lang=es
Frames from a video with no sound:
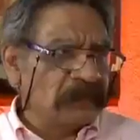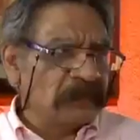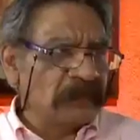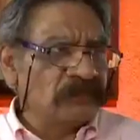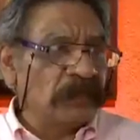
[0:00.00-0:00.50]

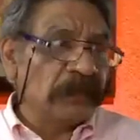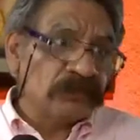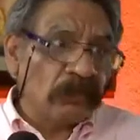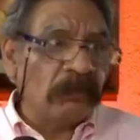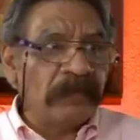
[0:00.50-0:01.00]
es un
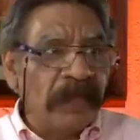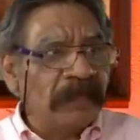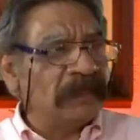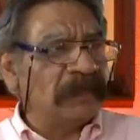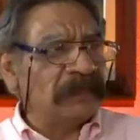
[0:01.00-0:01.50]
actor
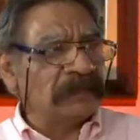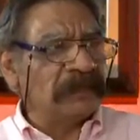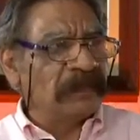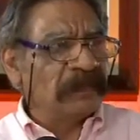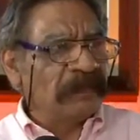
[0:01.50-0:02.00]
X,
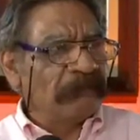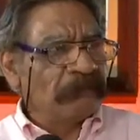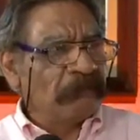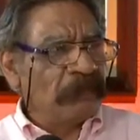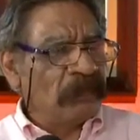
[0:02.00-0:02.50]

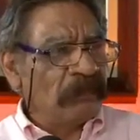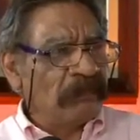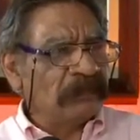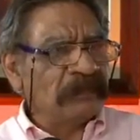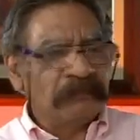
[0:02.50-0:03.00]

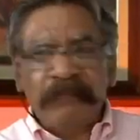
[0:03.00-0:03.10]
pero